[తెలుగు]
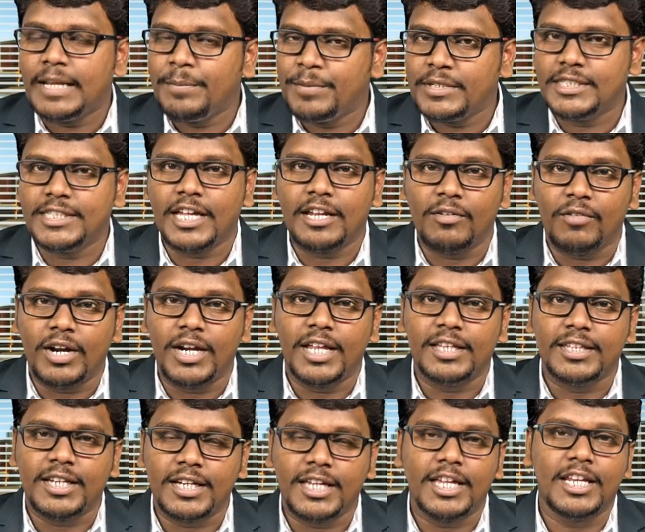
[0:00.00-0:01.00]
కల్పిస్తారు
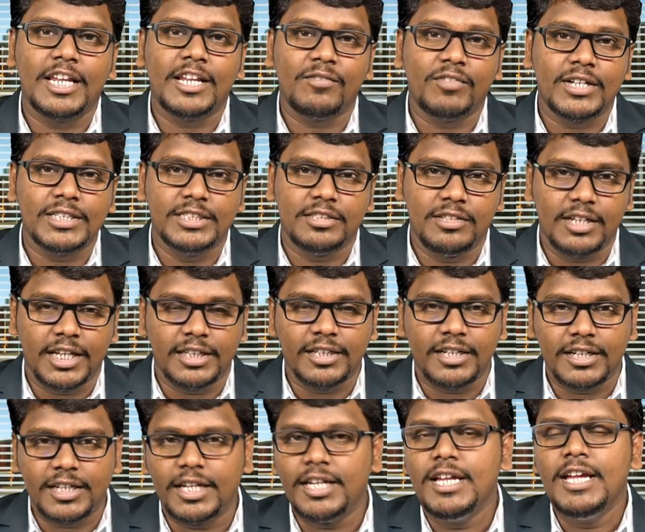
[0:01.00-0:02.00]
వాళ్ళందరికీ
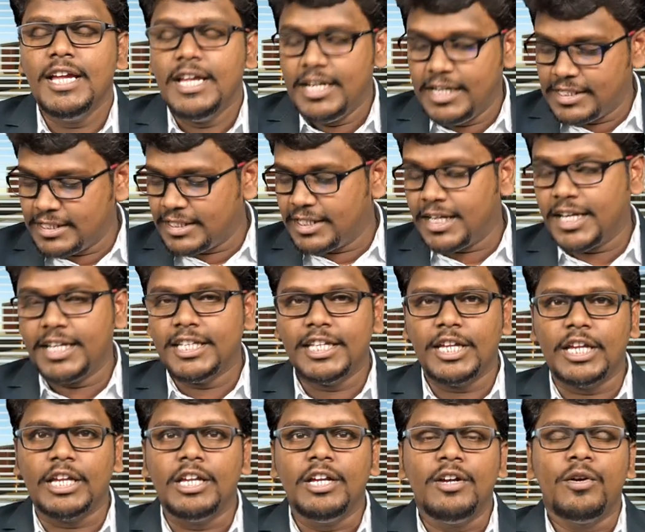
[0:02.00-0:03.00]
నిర్వాసితులందరికీ నిజంగా
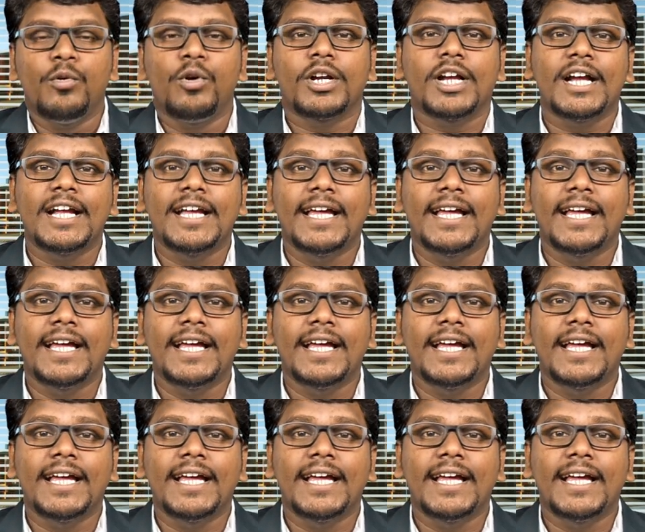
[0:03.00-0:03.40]
ఇది ఒక